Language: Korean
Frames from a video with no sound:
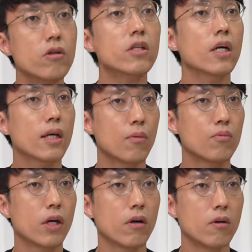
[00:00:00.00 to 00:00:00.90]
이렇게 생각해 보면
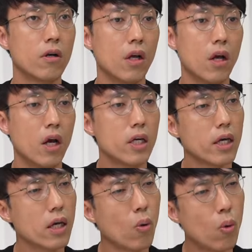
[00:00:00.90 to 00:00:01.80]
돼요.
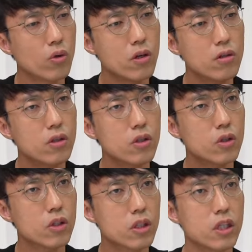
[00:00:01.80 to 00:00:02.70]
이게 오 년
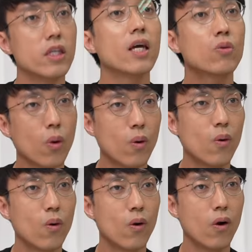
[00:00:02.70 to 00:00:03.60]
뒤에도
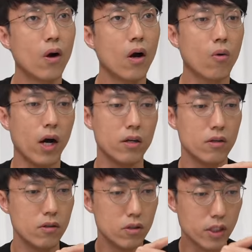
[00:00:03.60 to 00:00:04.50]

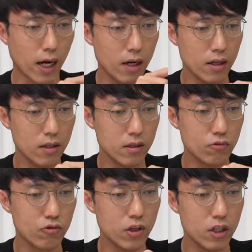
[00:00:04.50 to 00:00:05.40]
과연 잘
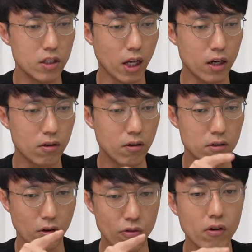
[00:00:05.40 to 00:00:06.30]
운영이 될
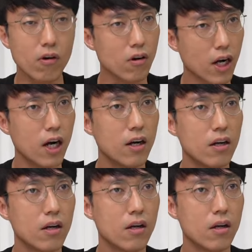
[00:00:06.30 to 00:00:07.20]
건 어떤 걸까?
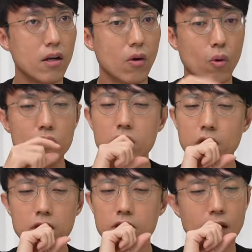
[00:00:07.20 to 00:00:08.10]
음. 오 년
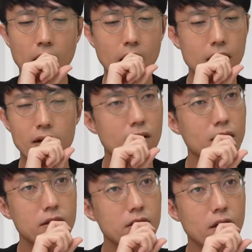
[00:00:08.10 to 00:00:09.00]
뒤에는 이건 안 할 것
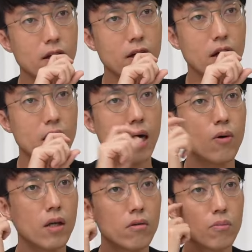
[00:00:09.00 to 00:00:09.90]
같은데?
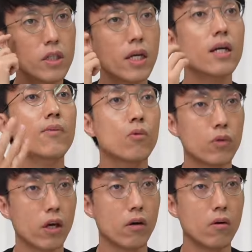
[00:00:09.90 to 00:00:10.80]
라고 하는 걸 미리 생각해 보면
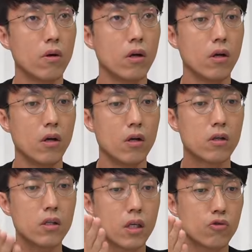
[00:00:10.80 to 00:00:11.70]
돼요. 음.
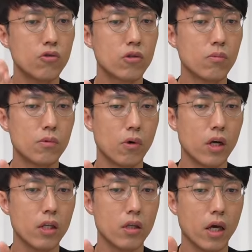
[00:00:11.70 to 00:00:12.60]
그 기준은 전부
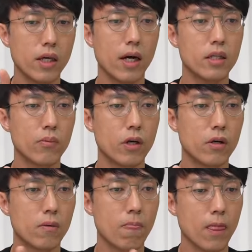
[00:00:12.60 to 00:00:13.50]
뭐에
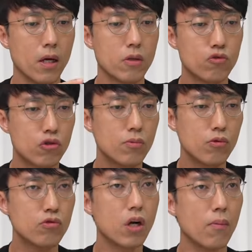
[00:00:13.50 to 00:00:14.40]
해당하냐면
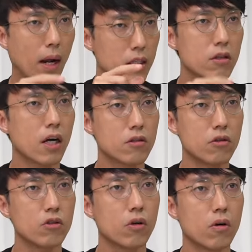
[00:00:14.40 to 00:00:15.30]
유지보수가 많이 들어가는 거
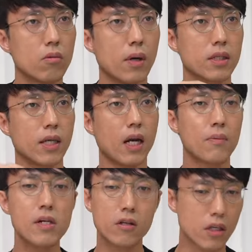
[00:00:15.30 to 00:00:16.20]
있죠. 네. 막
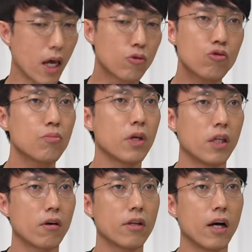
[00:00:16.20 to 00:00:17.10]
사람 인력이 계속 투입돼야
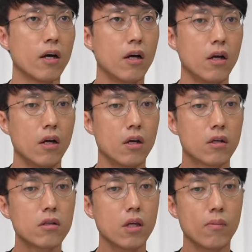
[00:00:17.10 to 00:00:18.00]
되거나 네.
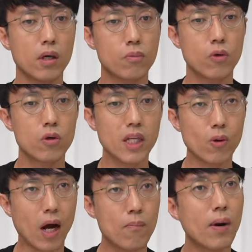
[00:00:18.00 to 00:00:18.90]
근데 만약 비용을
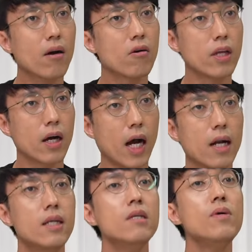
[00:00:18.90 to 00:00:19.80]
따로 안 받거나
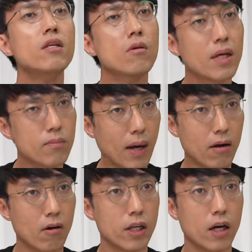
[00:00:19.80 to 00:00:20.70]
관리비에서만
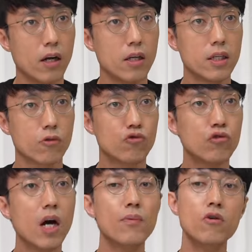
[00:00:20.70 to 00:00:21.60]
받거나 그러니까
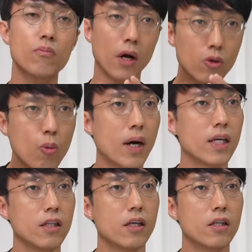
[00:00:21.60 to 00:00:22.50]
추가 비용을 별도
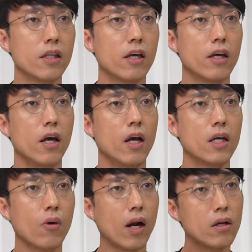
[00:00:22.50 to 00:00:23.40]
받아야 되는데 네.
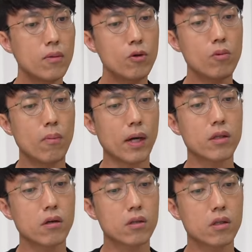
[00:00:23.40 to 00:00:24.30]
그냥 관리비로만
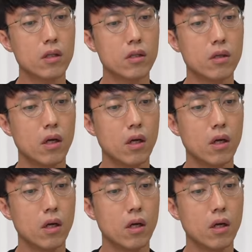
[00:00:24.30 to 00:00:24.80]
받는 것들은